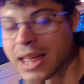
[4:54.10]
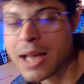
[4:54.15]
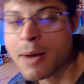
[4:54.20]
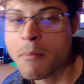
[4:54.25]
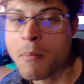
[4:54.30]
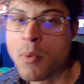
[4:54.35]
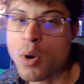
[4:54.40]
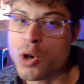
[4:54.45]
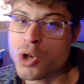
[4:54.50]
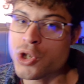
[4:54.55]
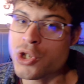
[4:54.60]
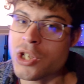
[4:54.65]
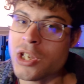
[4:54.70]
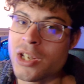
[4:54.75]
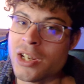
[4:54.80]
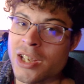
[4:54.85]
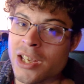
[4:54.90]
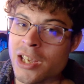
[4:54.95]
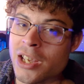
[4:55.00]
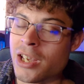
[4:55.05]
de
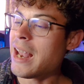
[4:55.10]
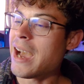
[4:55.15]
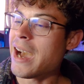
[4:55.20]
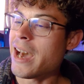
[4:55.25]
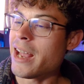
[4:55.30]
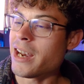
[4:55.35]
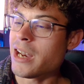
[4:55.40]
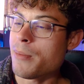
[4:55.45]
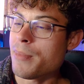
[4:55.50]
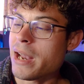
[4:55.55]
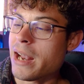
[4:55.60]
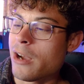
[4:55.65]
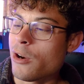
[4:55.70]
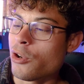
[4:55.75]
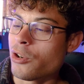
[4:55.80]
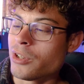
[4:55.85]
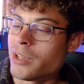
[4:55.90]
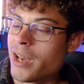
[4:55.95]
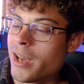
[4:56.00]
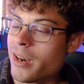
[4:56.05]
unboxing que la agarré para
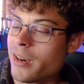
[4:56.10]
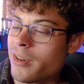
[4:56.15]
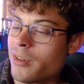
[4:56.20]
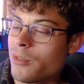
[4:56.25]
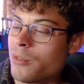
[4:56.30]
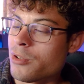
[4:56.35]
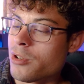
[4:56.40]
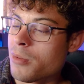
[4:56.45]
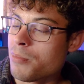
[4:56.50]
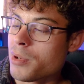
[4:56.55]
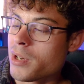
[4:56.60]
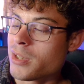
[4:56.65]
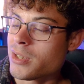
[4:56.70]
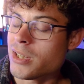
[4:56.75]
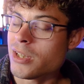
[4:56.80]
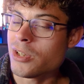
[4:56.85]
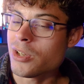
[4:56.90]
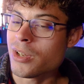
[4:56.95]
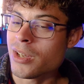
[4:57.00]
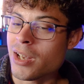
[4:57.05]
cortar unos
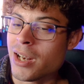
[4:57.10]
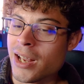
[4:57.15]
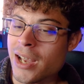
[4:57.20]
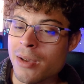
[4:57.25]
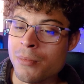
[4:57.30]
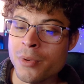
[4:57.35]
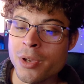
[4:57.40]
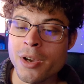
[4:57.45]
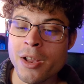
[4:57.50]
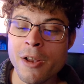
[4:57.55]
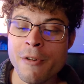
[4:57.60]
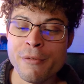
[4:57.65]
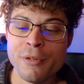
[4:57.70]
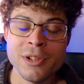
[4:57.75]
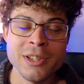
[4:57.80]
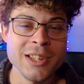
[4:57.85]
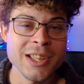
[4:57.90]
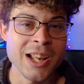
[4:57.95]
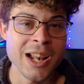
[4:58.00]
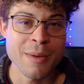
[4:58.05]
precintos del cambio de la
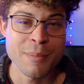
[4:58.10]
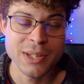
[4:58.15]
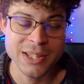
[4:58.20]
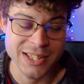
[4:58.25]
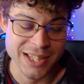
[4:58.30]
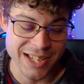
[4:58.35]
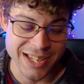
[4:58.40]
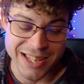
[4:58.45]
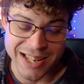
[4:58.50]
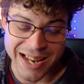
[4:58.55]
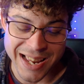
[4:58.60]
fuente de la PC y